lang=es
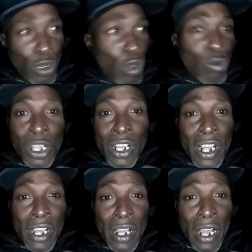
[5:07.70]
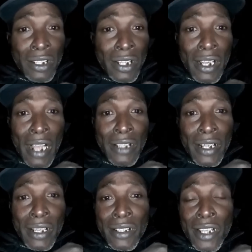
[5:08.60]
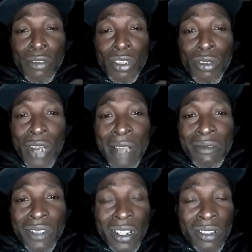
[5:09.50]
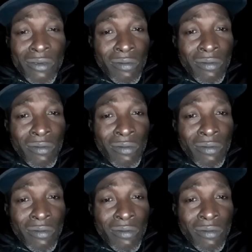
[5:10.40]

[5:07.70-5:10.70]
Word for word: Yo no vine a, seguir siendo ignorante,